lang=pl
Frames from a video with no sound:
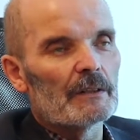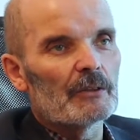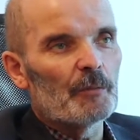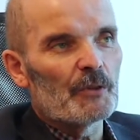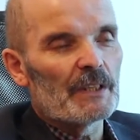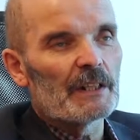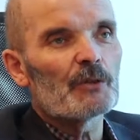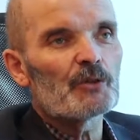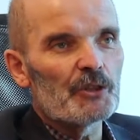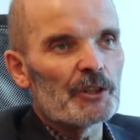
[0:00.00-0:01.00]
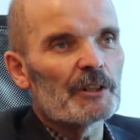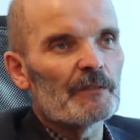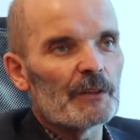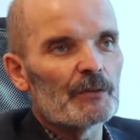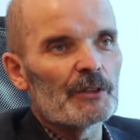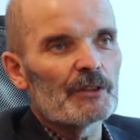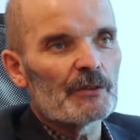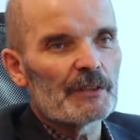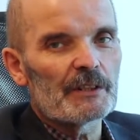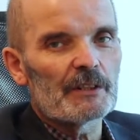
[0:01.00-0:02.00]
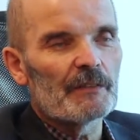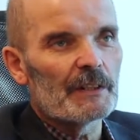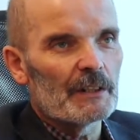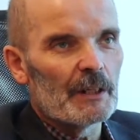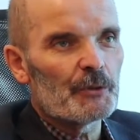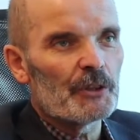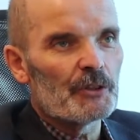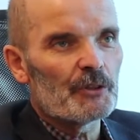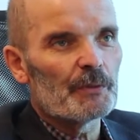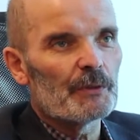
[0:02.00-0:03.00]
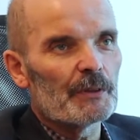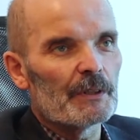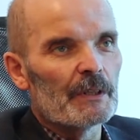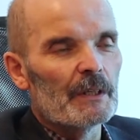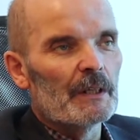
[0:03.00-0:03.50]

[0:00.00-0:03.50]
e, do Poznania. Już dzisiaj te warunki są zdecydowanie lepsze niż były